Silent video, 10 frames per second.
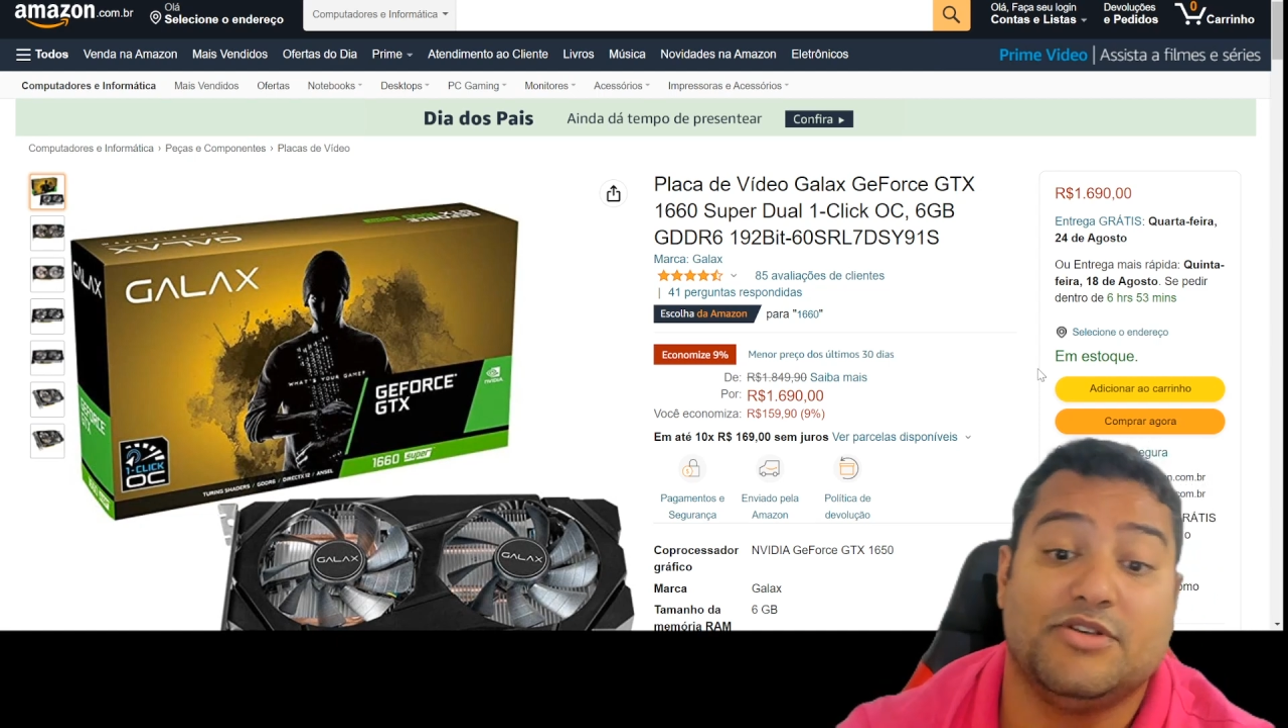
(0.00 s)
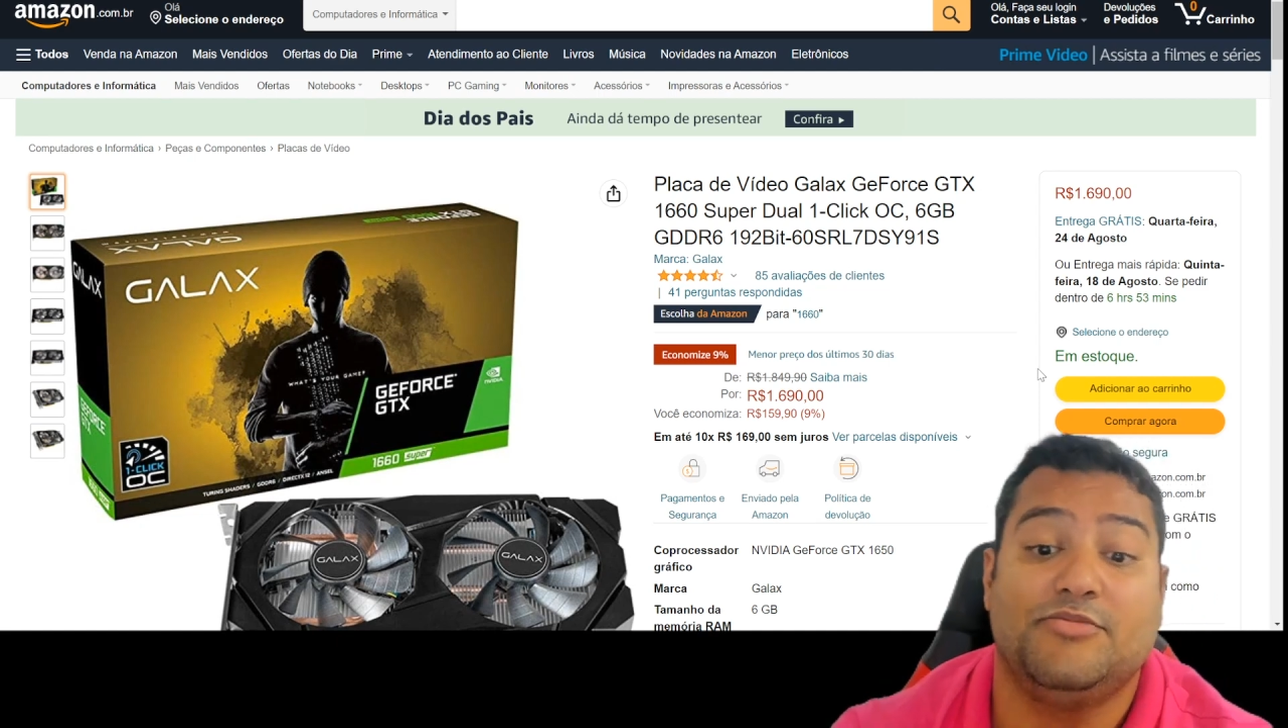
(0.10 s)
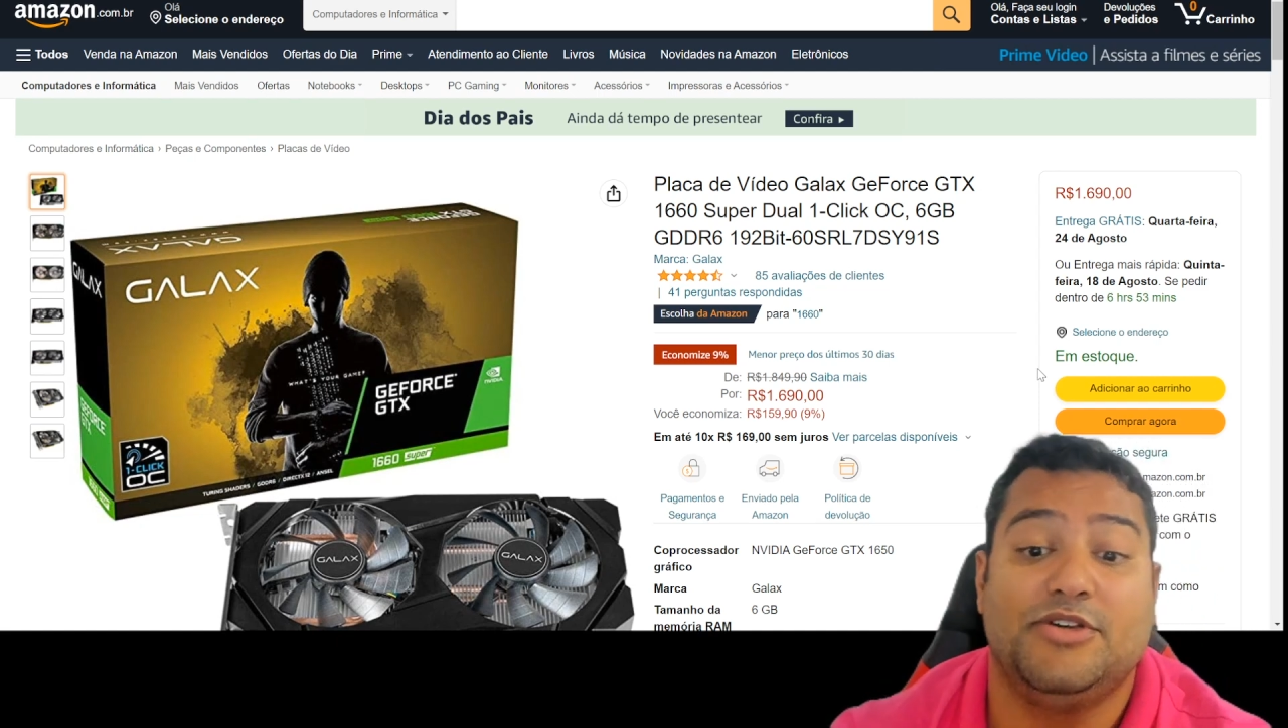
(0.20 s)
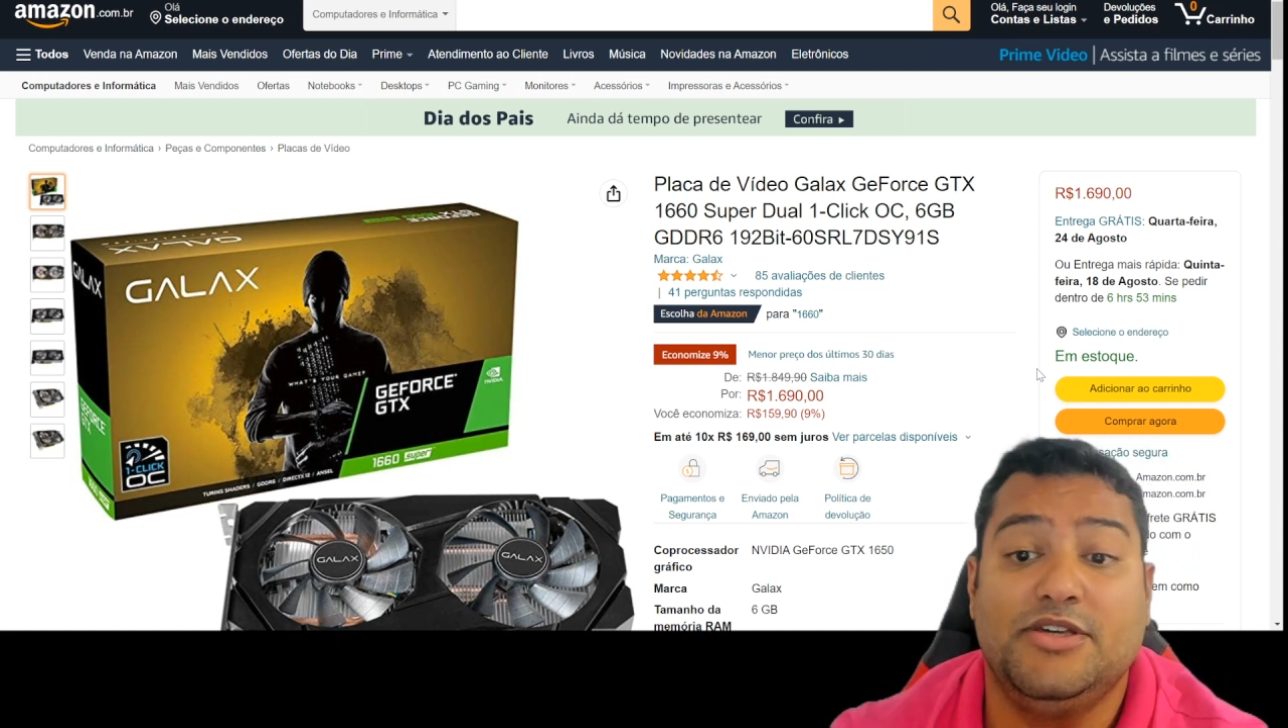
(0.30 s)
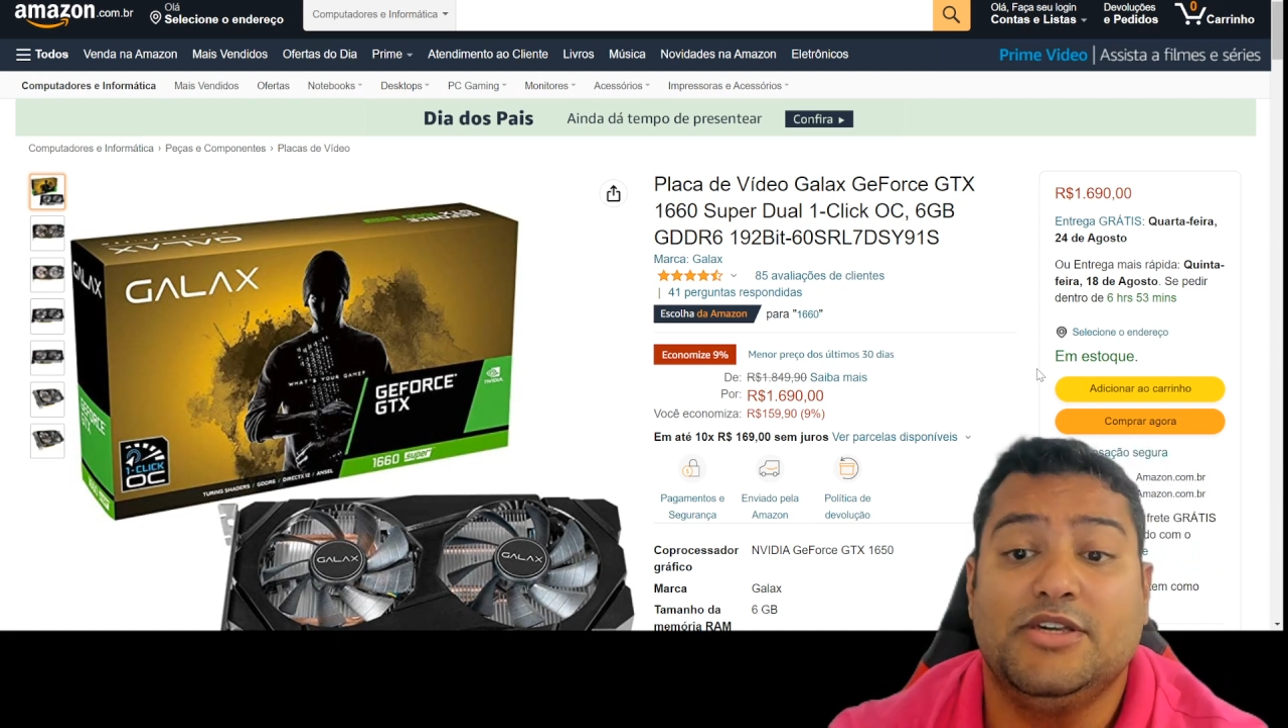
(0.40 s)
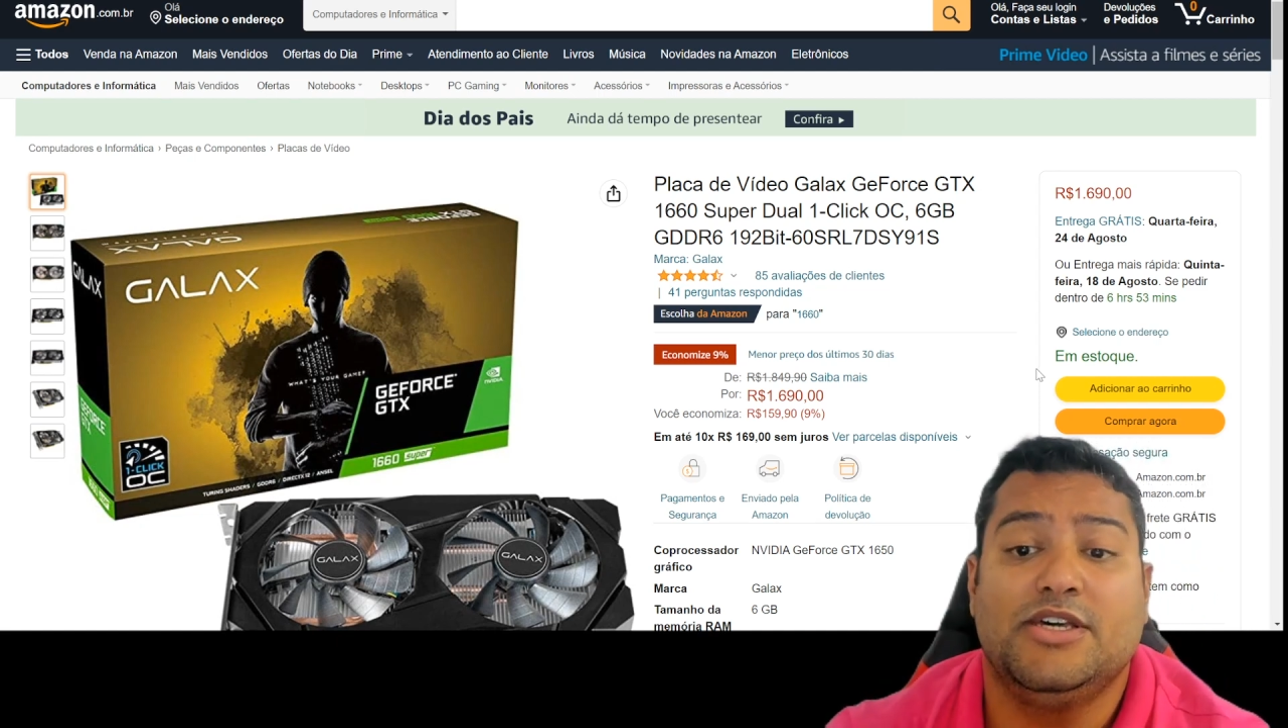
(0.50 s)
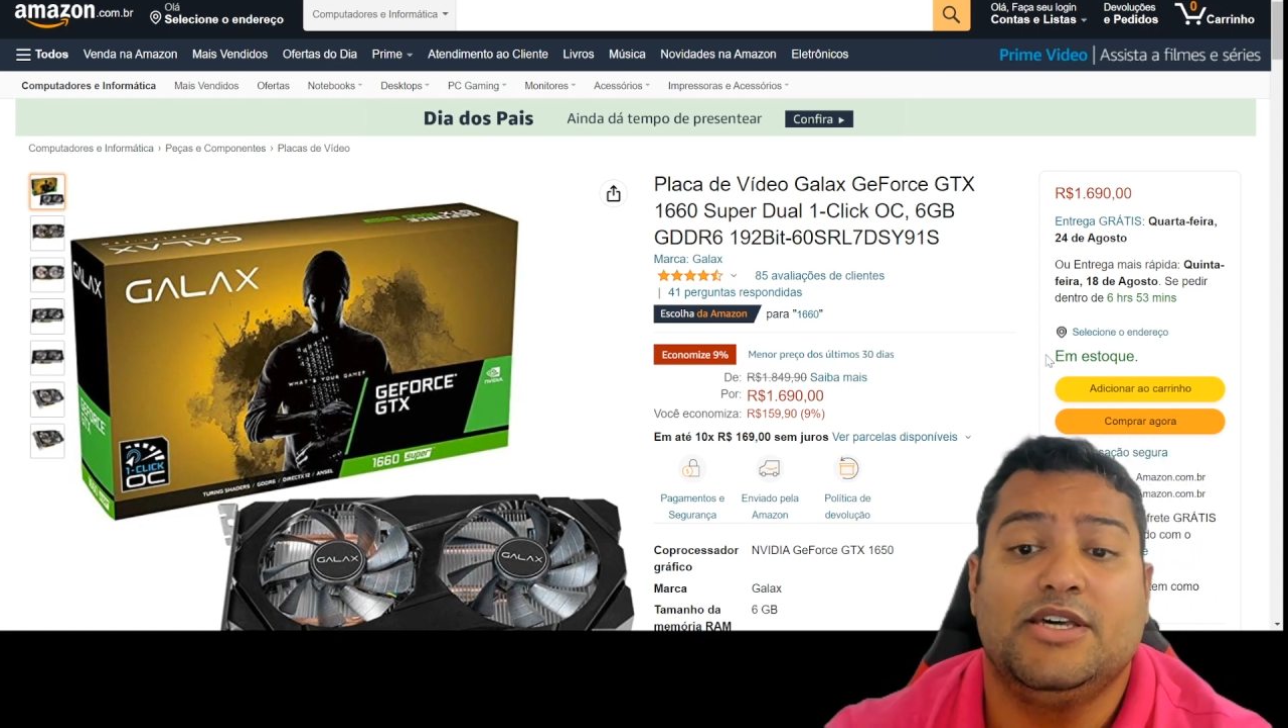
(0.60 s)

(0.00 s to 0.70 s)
também